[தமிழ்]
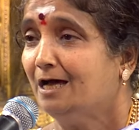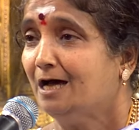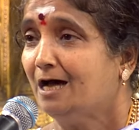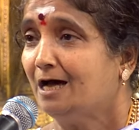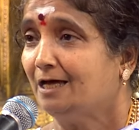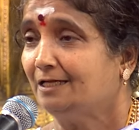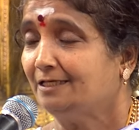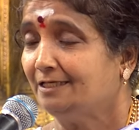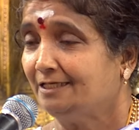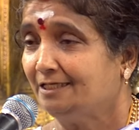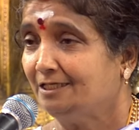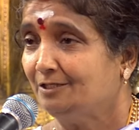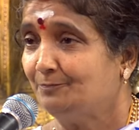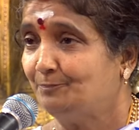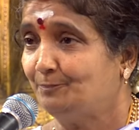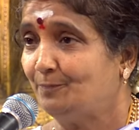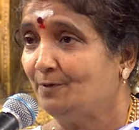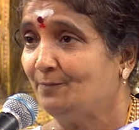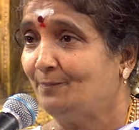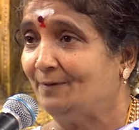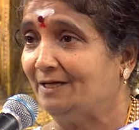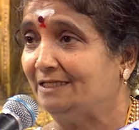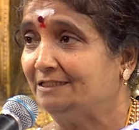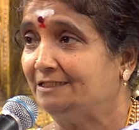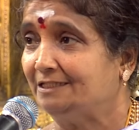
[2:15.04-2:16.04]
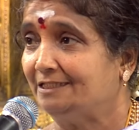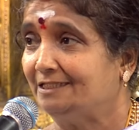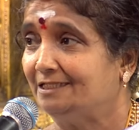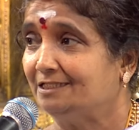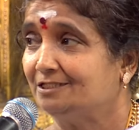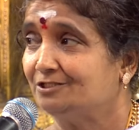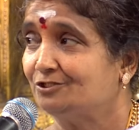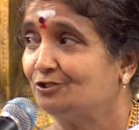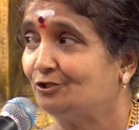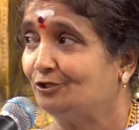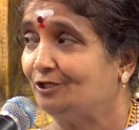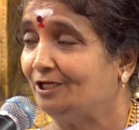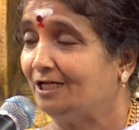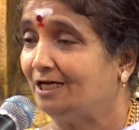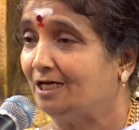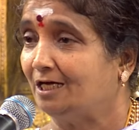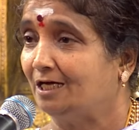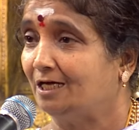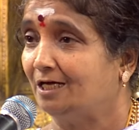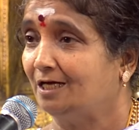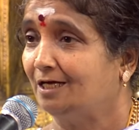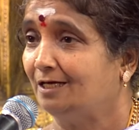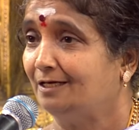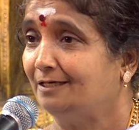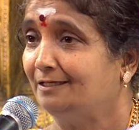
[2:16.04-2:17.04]
ஆனால் இப்போ பார்த்தீங்கன்னு
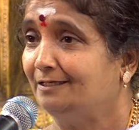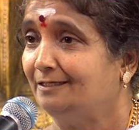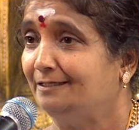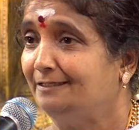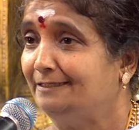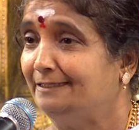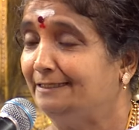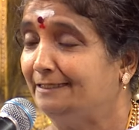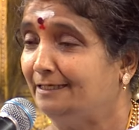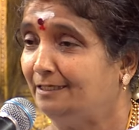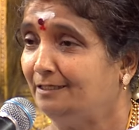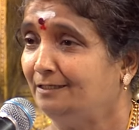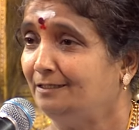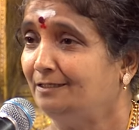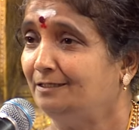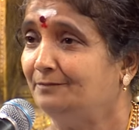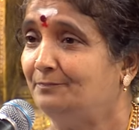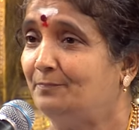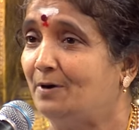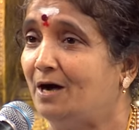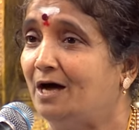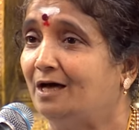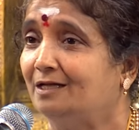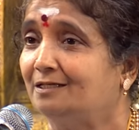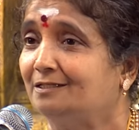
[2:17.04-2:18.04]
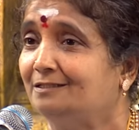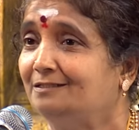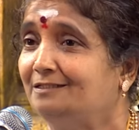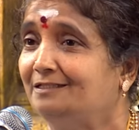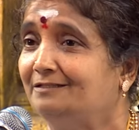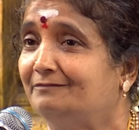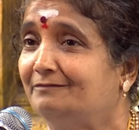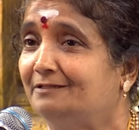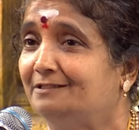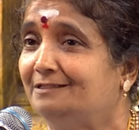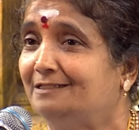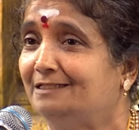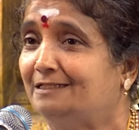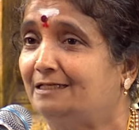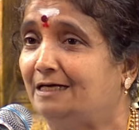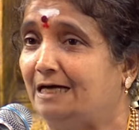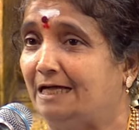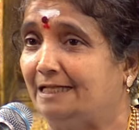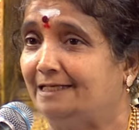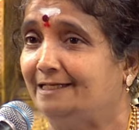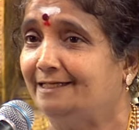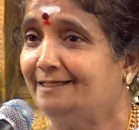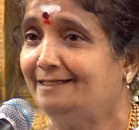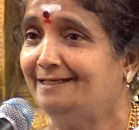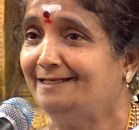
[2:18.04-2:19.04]
சொன்னால் இரண்டு பாரதி வந்து
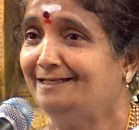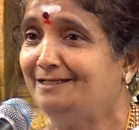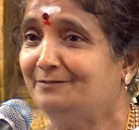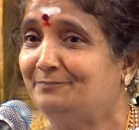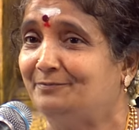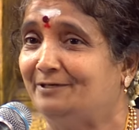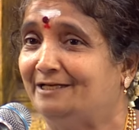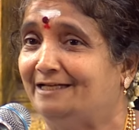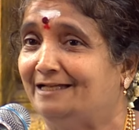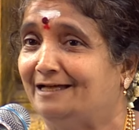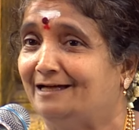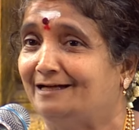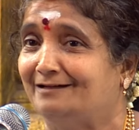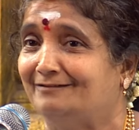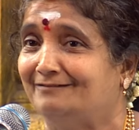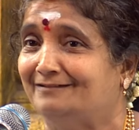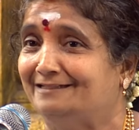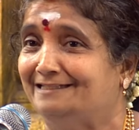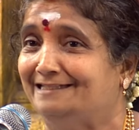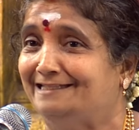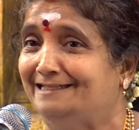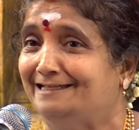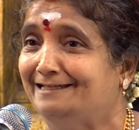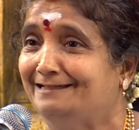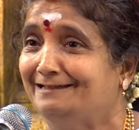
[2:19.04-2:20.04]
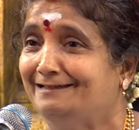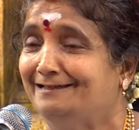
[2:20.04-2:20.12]
கலக்கிட்டு போயிட்டாங்க வந்து